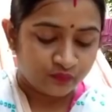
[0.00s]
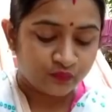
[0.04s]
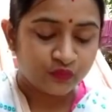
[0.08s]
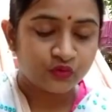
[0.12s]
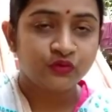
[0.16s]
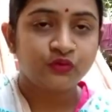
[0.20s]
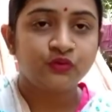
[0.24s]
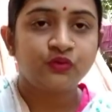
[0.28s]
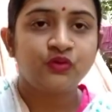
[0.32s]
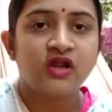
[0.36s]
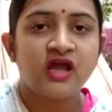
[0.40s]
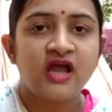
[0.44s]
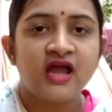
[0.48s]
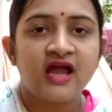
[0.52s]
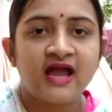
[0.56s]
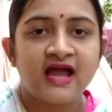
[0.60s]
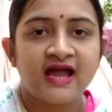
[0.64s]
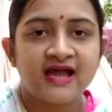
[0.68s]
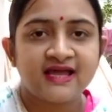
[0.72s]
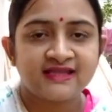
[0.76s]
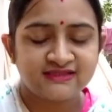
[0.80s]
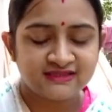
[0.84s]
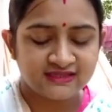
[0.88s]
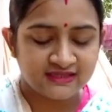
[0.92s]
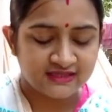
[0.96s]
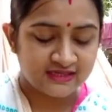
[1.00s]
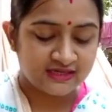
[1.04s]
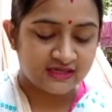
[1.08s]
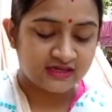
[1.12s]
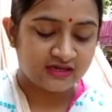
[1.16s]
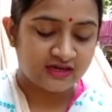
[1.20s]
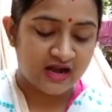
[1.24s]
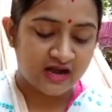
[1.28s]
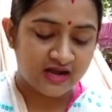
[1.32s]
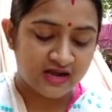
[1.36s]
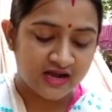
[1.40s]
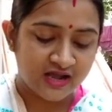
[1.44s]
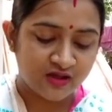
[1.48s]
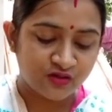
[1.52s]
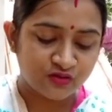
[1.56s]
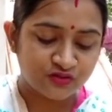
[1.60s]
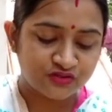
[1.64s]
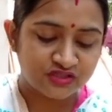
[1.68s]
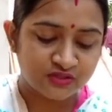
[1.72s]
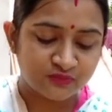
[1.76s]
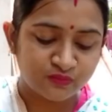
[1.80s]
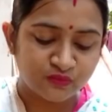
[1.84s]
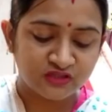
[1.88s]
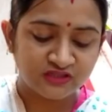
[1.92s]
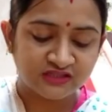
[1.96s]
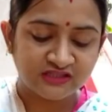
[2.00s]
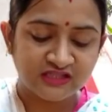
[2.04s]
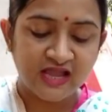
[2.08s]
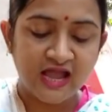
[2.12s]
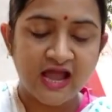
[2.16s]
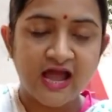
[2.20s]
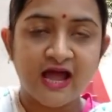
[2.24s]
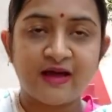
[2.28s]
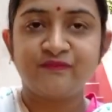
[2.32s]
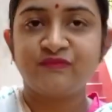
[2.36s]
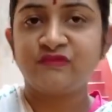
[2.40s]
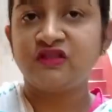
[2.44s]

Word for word: বন্ধুরা আজ রান্না হচ্ছে বলতে আম